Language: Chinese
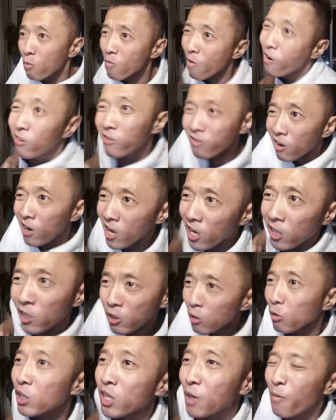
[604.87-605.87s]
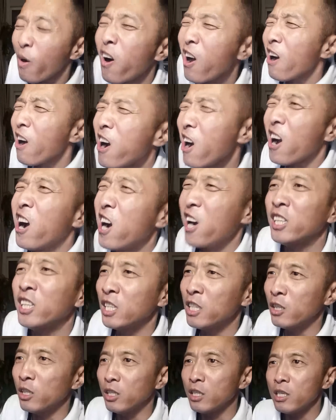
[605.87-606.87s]
嗯、就这么啊啊啊
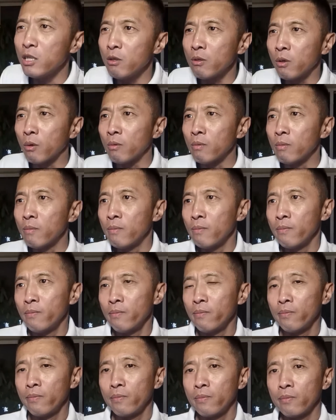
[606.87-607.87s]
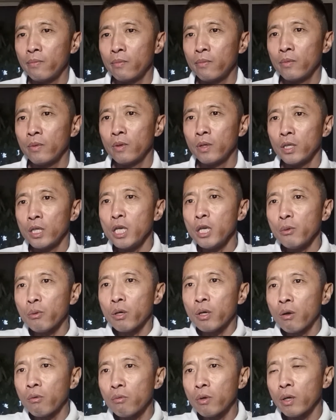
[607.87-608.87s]
一一顿捅。一会
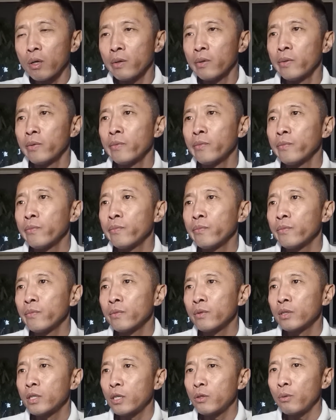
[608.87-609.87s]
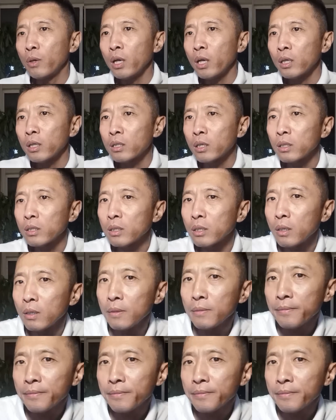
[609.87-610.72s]
儿功夫解决了，整死了。